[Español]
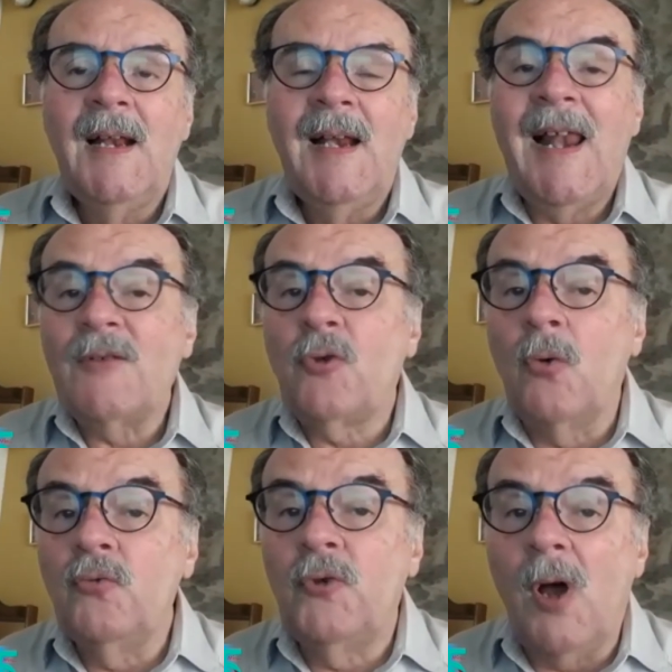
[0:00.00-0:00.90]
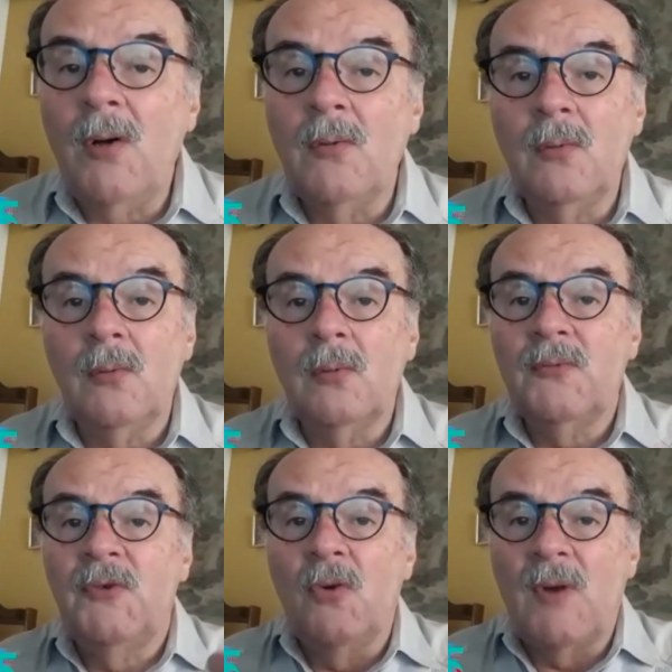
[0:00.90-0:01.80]
La solución,
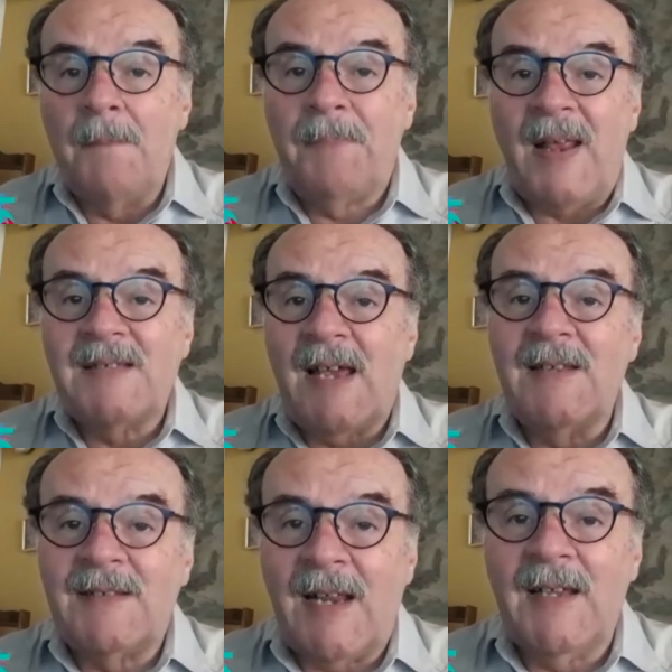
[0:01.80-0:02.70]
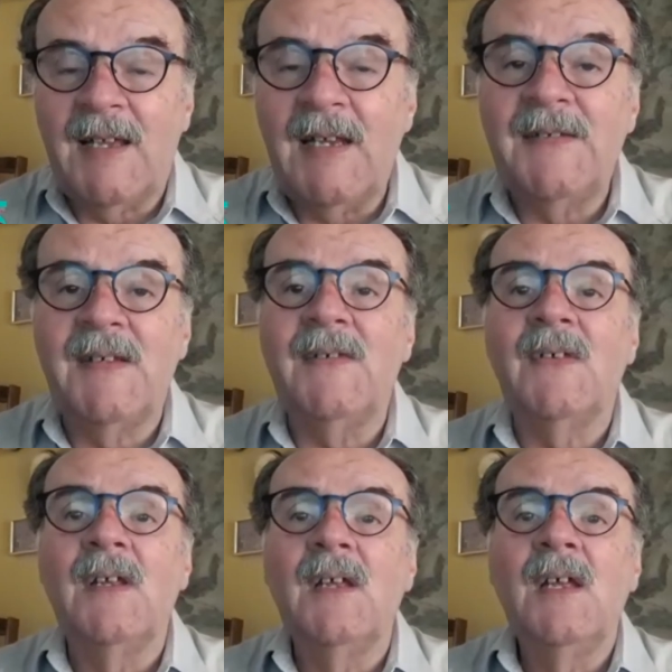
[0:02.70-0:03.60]
si una empresa entra en
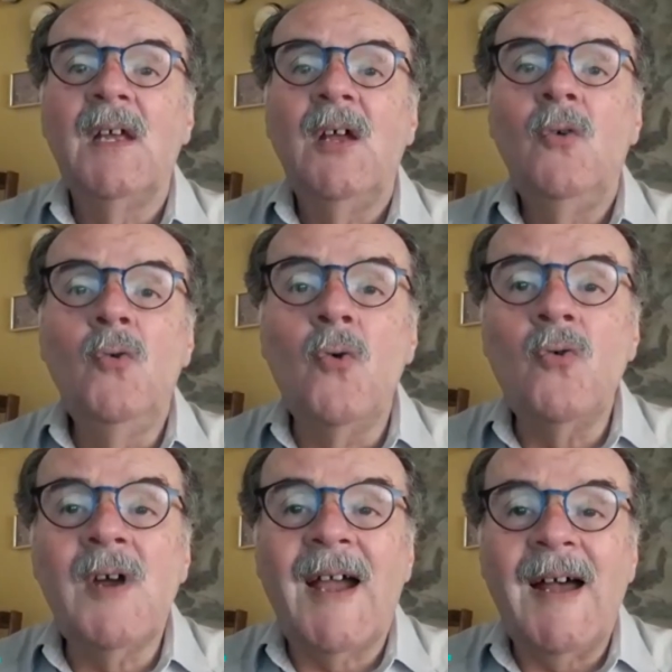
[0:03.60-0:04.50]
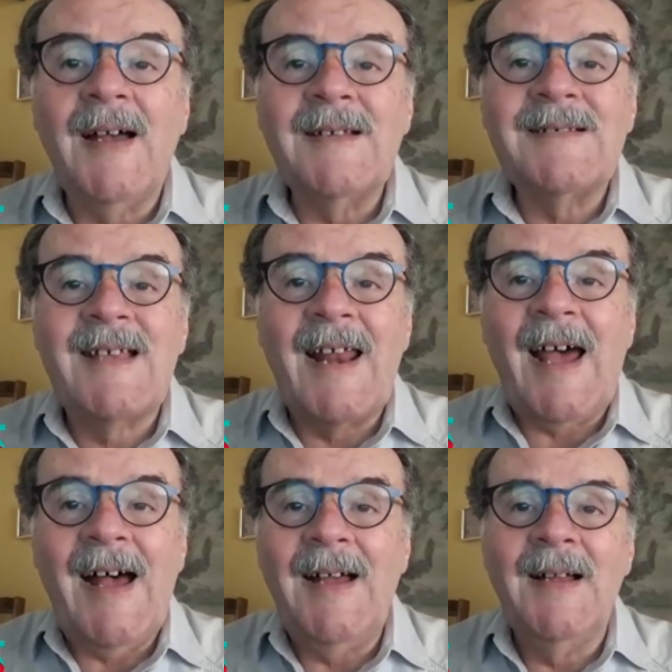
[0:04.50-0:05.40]
crisis, nunca
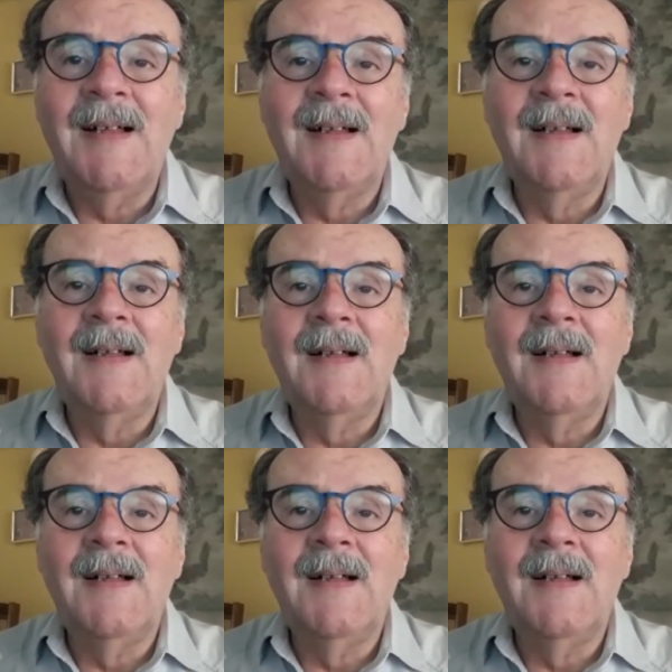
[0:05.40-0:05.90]
será,